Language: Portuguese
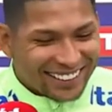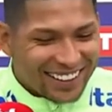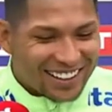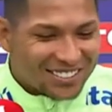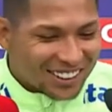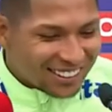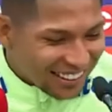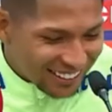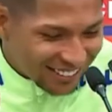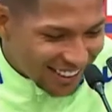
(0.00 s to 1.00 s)
É muito
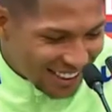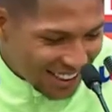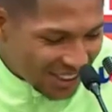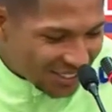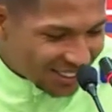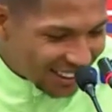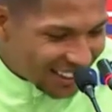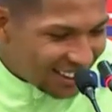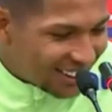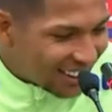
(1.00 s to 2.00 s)
nervosismo, né?
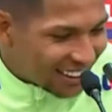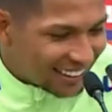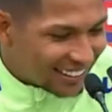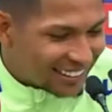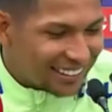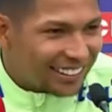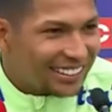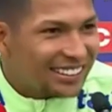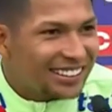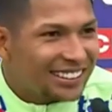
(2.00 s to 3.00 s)
Na hora ali de,
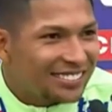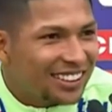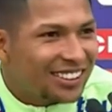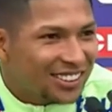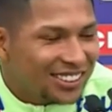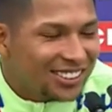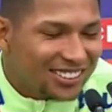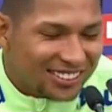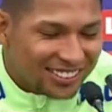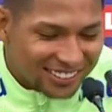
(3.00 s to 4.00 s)
de ver
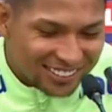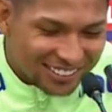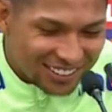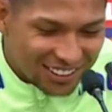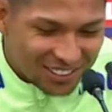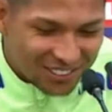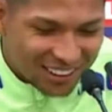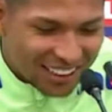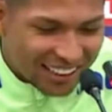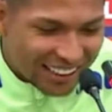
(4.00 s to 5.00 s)
todo, todo
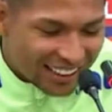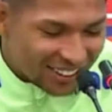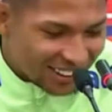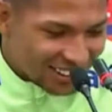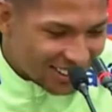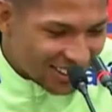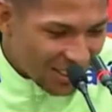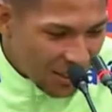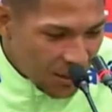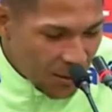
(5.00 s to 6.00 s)
mundo ali reunido.
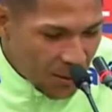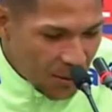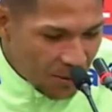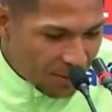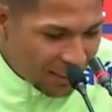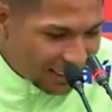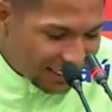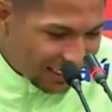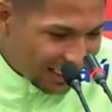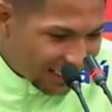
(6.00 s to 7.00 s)

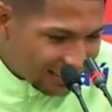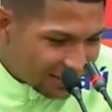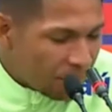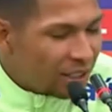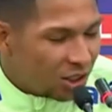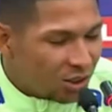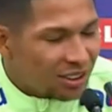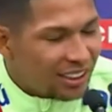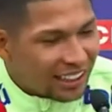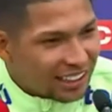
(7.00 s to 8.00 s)
Mas é, foi bem
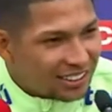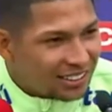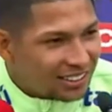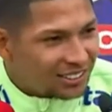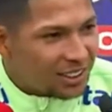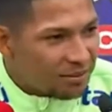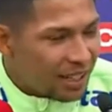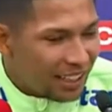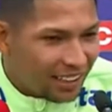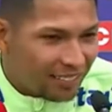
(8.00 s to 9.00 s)
descontraído, foi
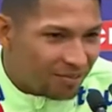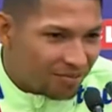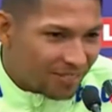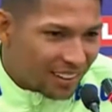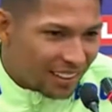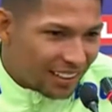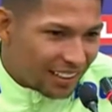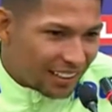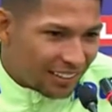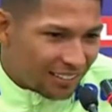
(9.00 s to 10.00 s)
bem,
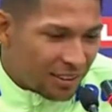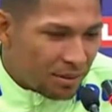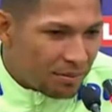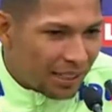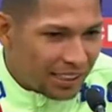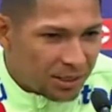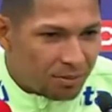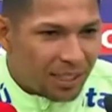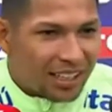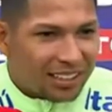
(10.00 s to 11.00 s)
foi bem mais
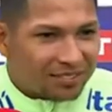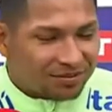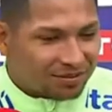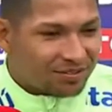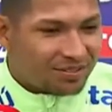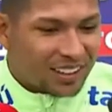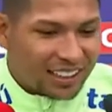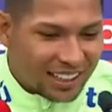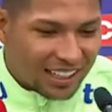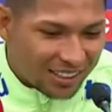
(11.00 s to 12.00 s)
para
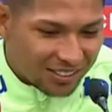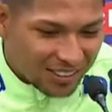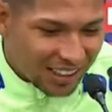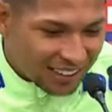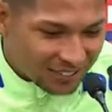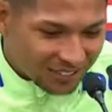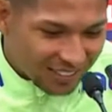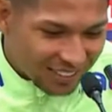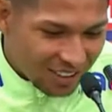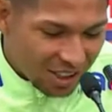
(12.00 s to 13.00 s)
dar uma
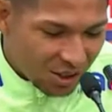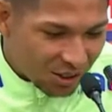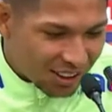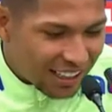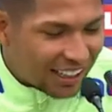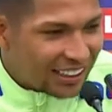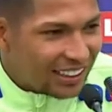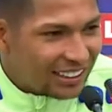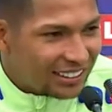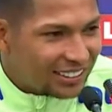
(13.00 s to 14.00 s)
uma
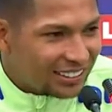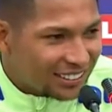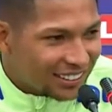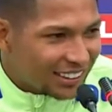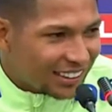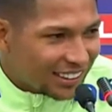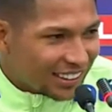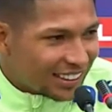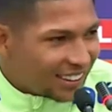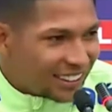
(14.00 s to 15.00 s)
descontraída ali no,
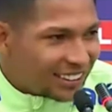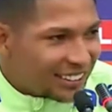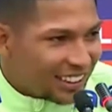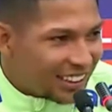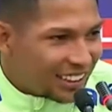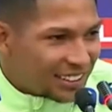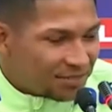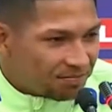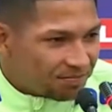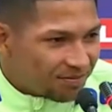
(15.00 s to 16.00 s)
na,